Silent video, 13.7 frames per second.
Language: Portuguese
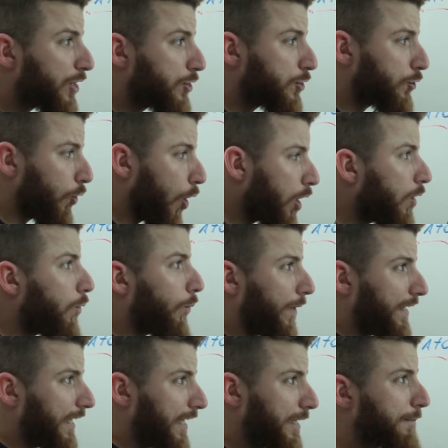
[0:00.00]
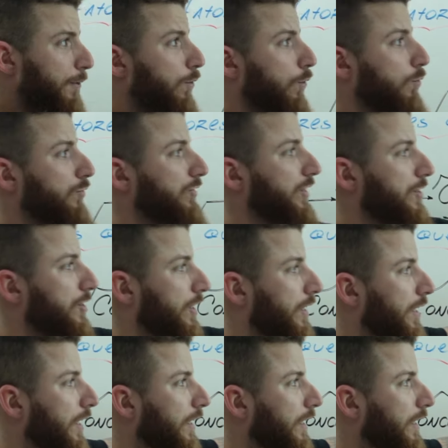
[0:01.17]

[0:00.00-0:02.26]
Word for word: que deslocam o equilíbrio, ou seja,